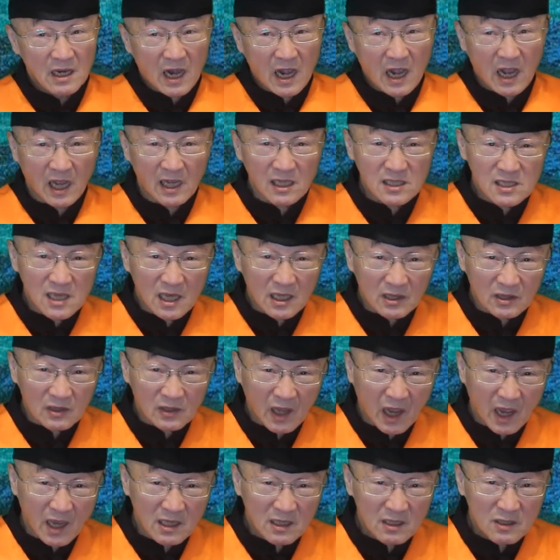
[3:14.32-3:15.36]
还在
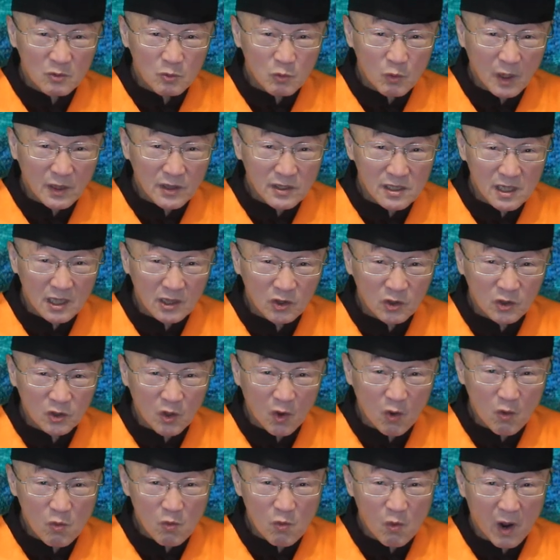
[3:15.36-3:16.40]
台湾这个
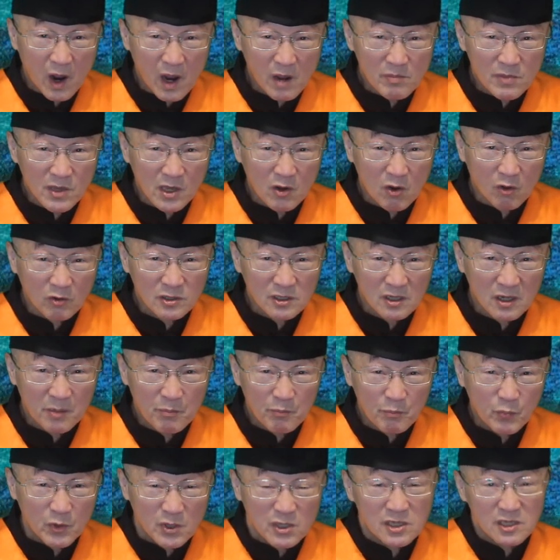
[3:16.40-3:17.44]
中华民国这个
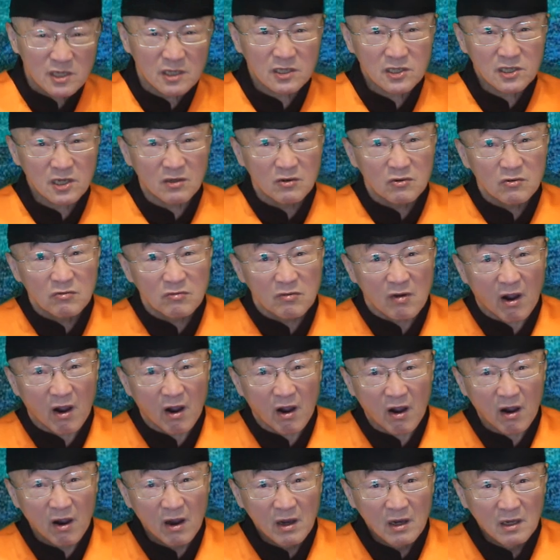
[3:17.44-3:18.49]
笨社政府
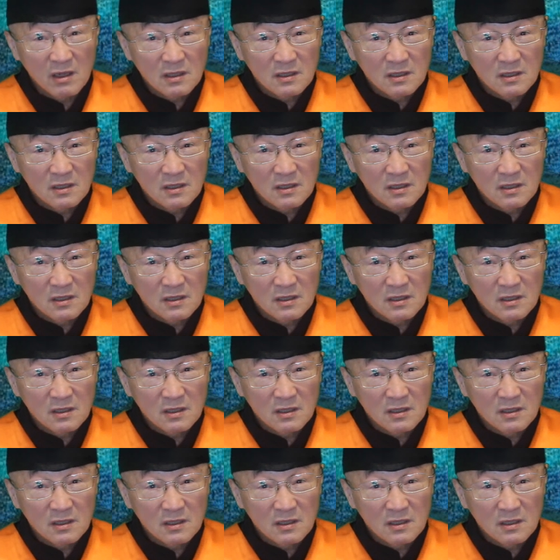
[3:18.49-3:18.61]
哦、